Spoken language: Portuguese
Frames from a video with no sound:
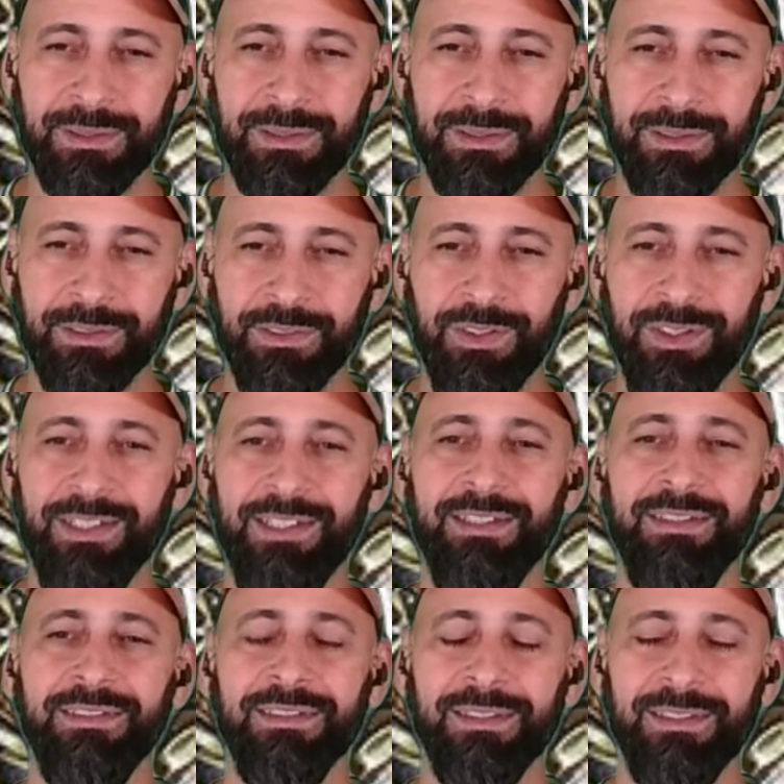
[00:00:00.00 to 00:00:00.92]
E
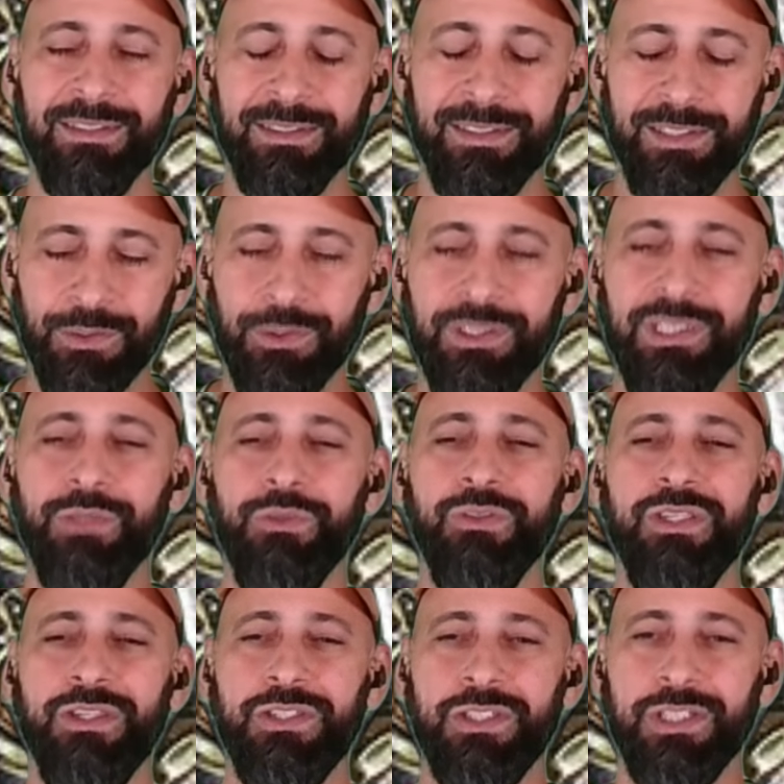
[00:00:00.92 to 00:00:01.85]
olha, que ironia do
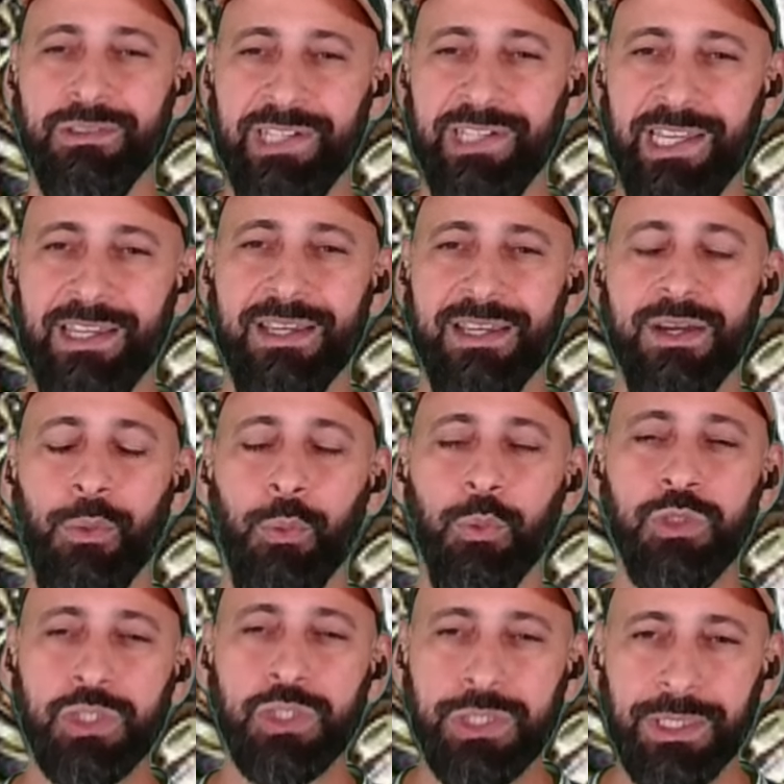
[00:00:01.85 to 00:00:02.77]
destino, né?
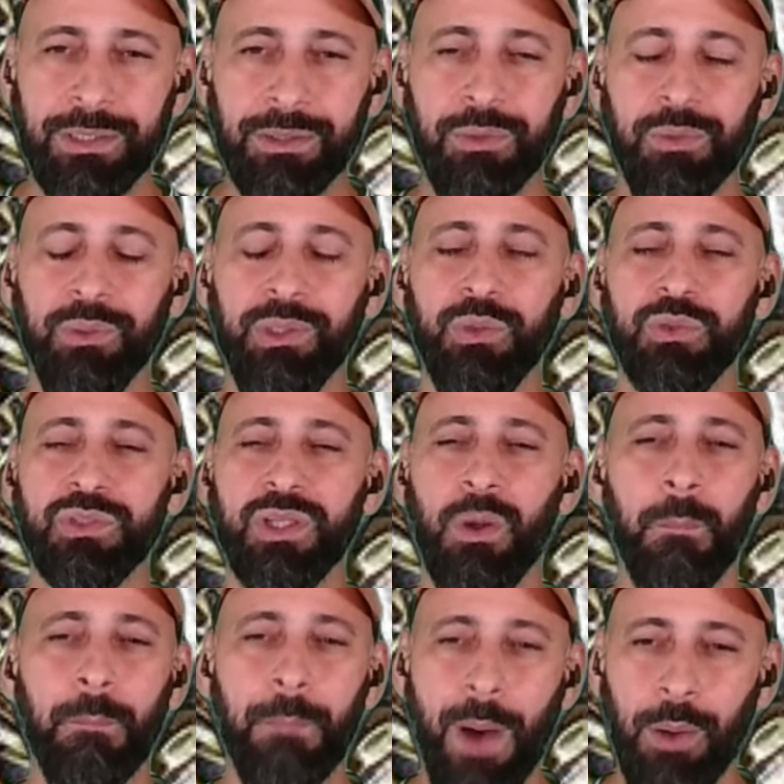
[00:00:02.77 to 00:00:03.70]
O título que o
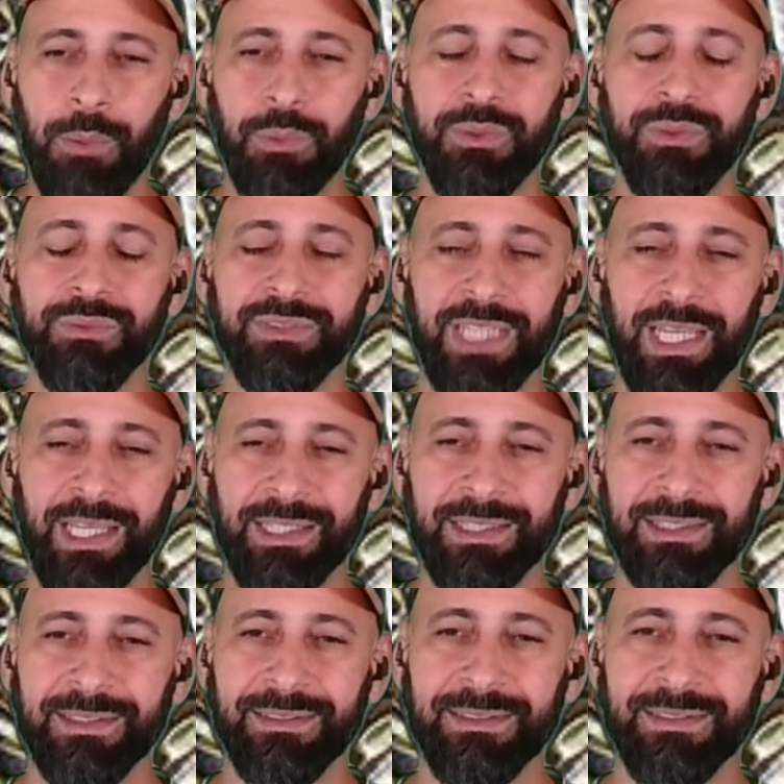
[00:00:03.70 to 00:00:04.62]
São Paulo não tem
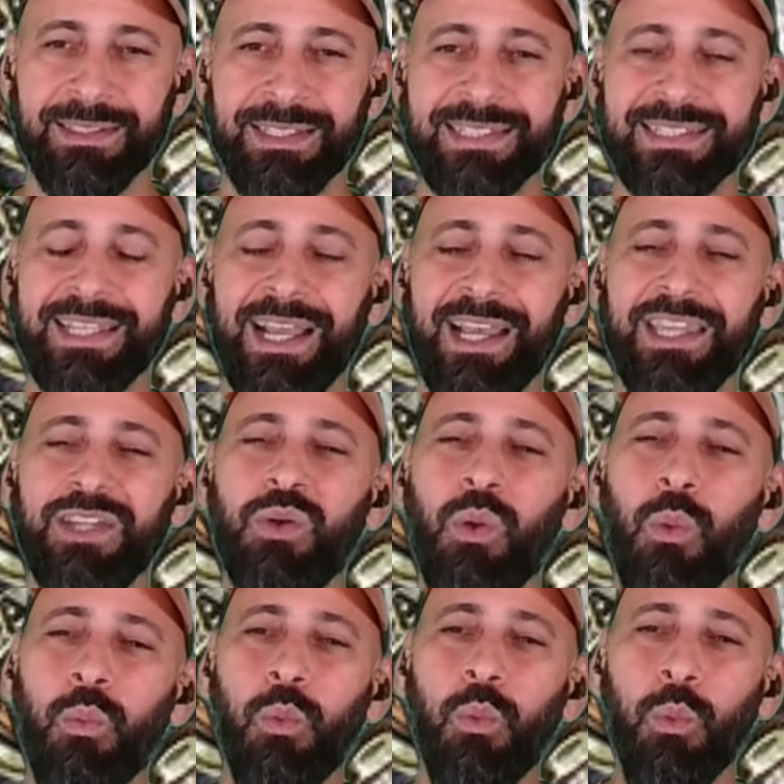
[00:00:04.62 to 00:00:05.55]
está aí
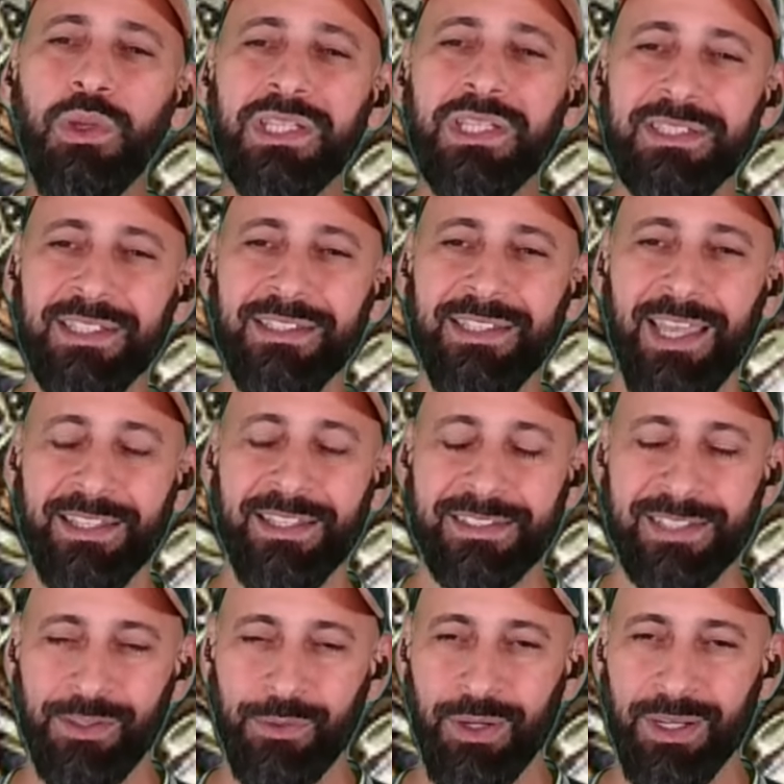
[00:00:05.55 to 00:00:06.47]
com unhas e
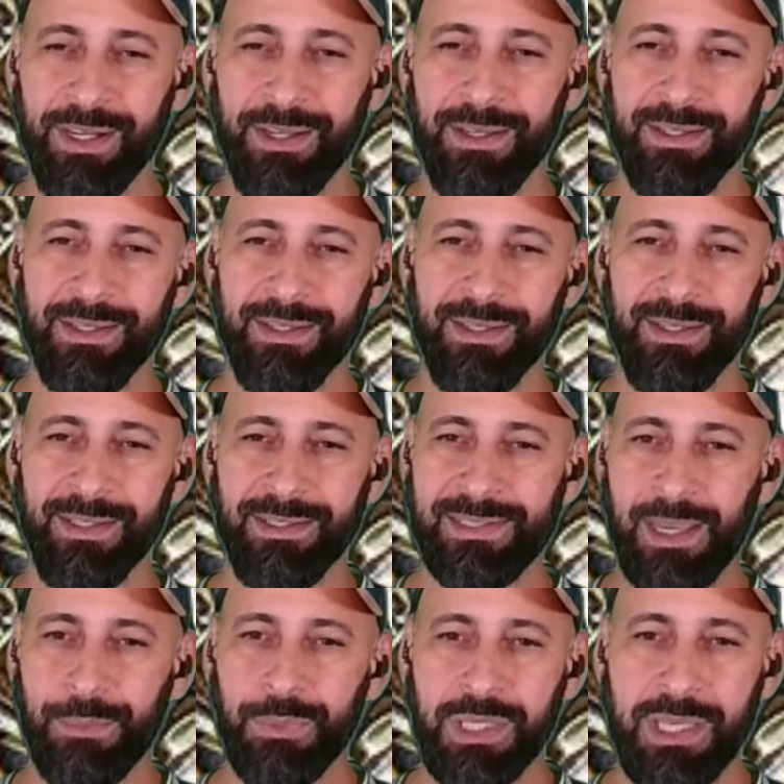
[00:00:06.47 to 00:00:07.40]
dentes agora. E
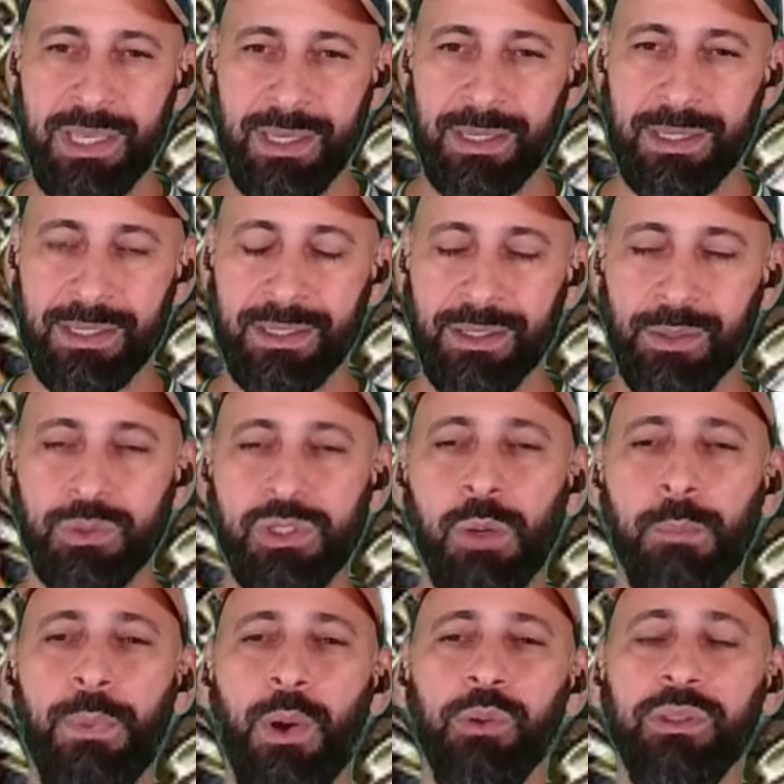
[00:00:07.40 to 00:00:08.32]
sabe o quê?
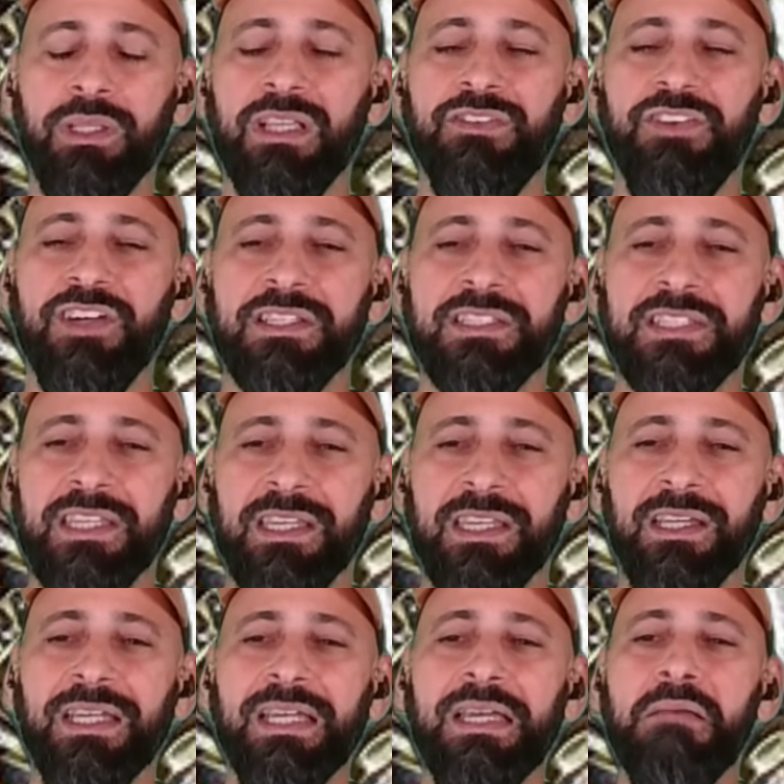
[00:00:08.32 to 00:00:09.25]
São Paulo tem que
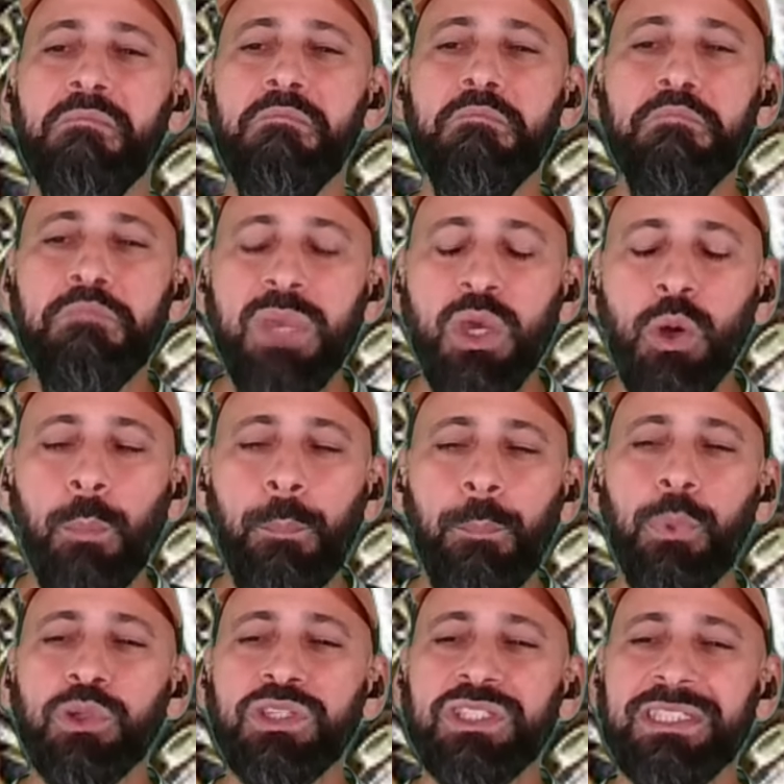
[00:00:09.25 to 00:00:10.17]
fazer mil
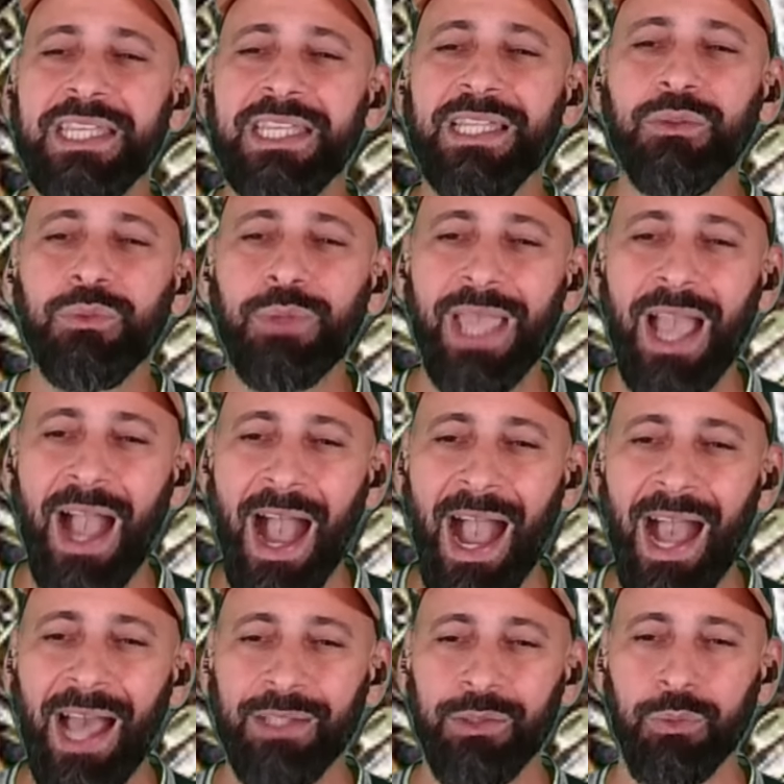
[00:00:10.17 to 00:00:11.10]
por cento
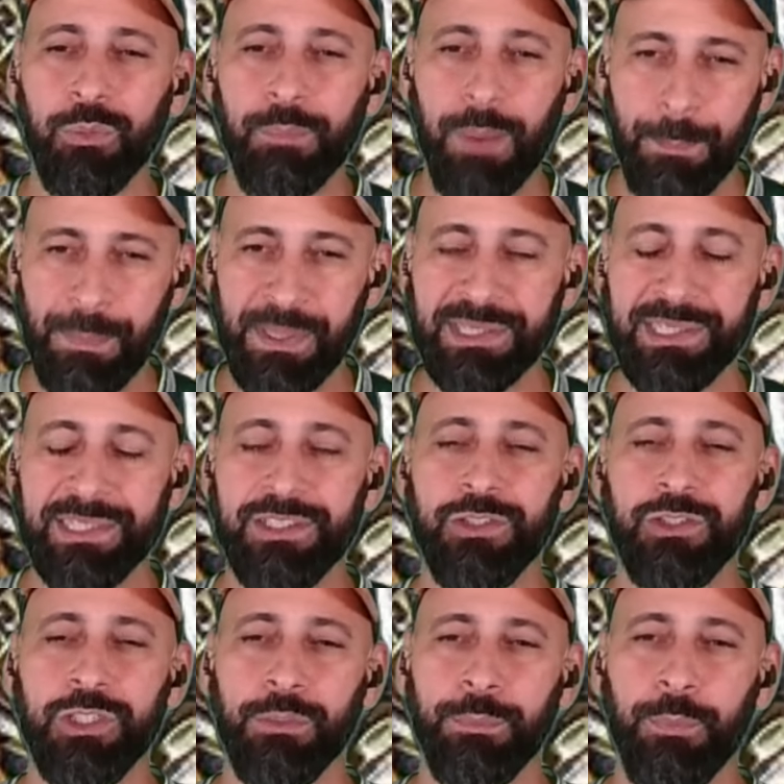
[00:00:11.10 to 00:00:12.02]
errado para perder esse
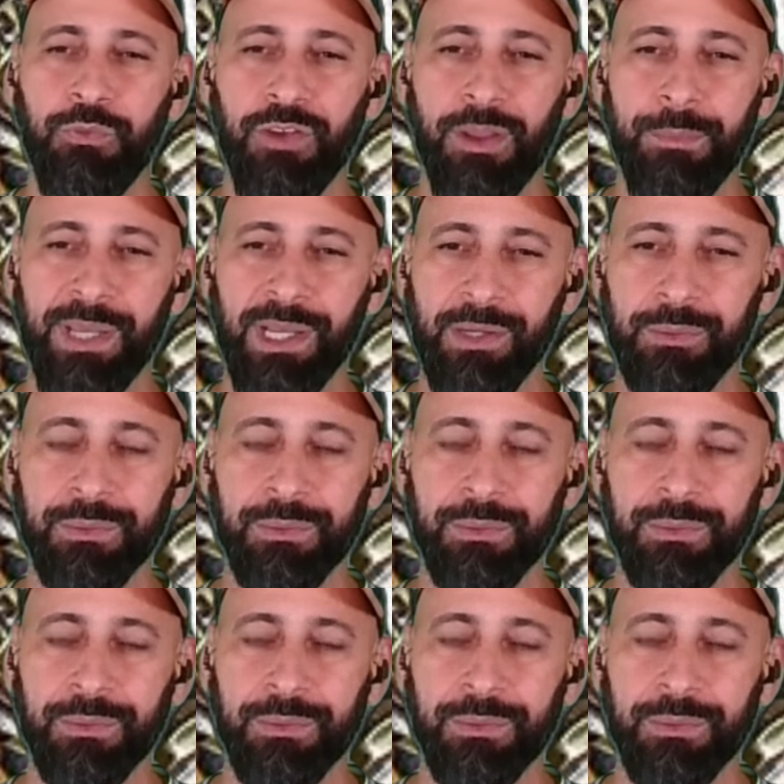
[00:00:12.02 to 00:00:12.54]
título pro Flamengo.